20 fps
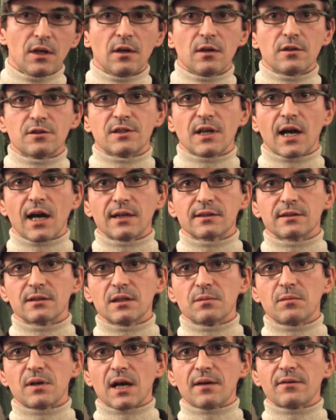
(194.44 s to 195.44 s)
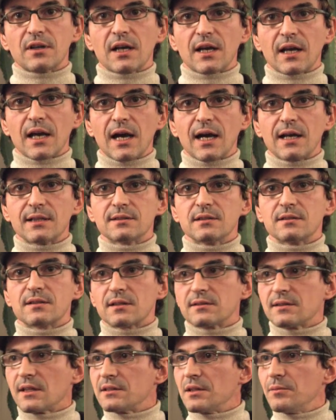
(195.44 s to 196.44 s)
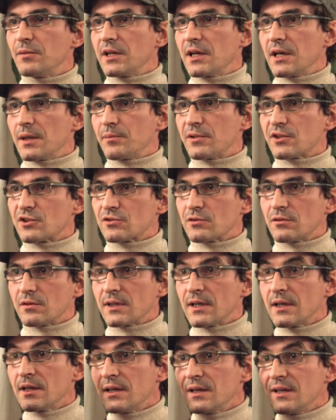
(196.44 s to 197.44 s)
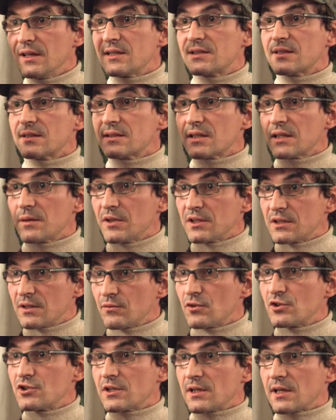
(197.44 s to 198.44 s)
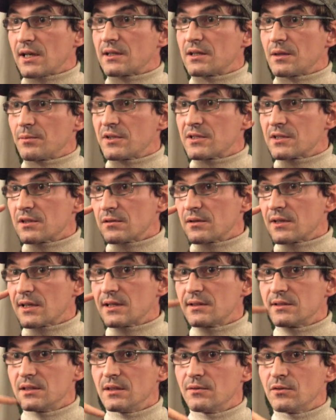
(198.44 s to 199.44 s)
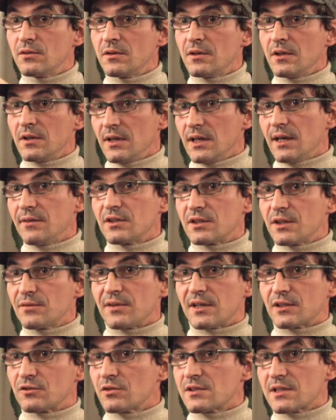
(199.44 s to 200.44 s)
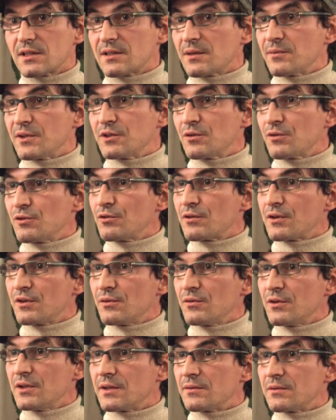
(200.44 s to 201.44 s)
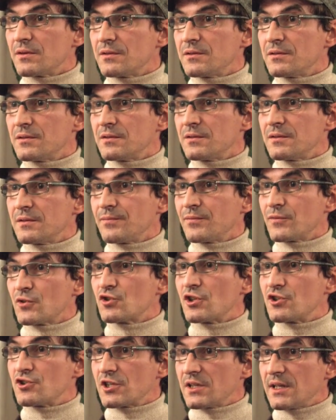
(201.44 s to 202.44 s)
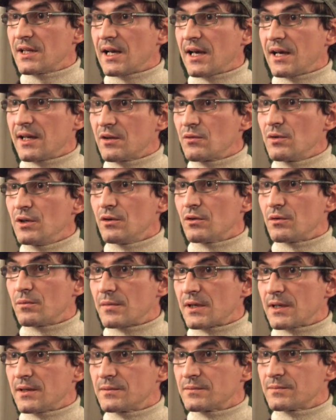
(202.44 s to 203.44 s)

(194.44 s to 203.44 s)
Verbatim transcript: siate dei bravi ragazzi, trattate bene le persone. Istantaneamente voi generate il pensiero negativo e avete fatto esattamente quello che io volevo cioè generare quell'ombra.